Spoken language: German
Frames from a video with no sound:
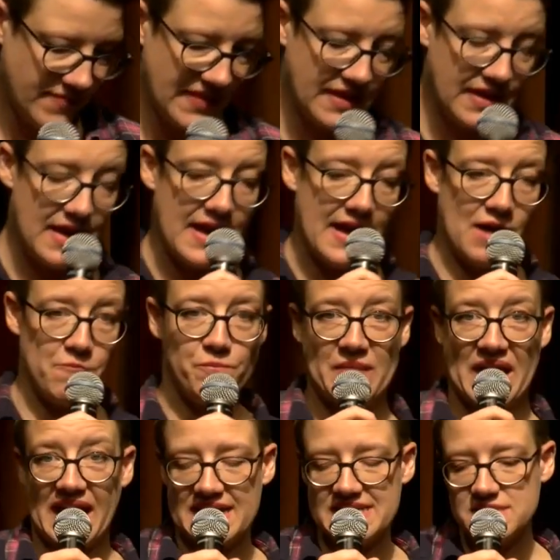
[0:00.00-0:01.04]
Naja,
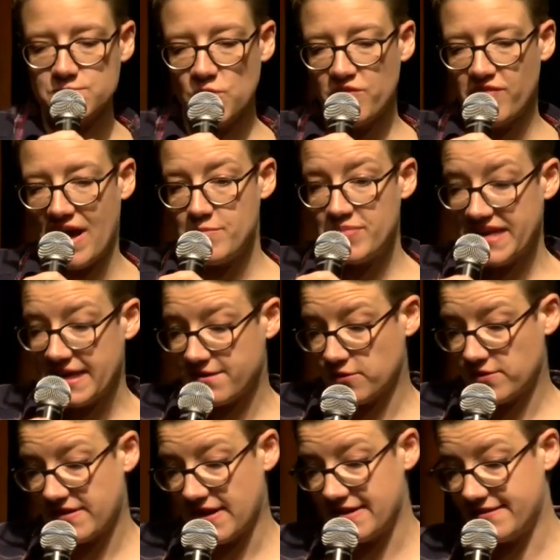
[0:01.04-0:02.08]
der Restmüll weiblicher
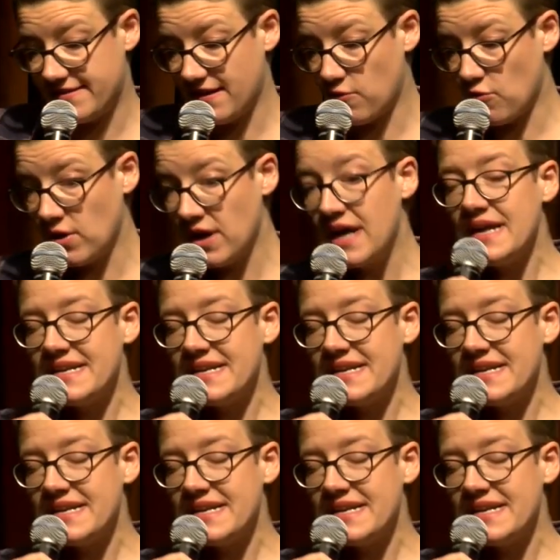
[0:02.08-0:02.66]
Sozialisierung,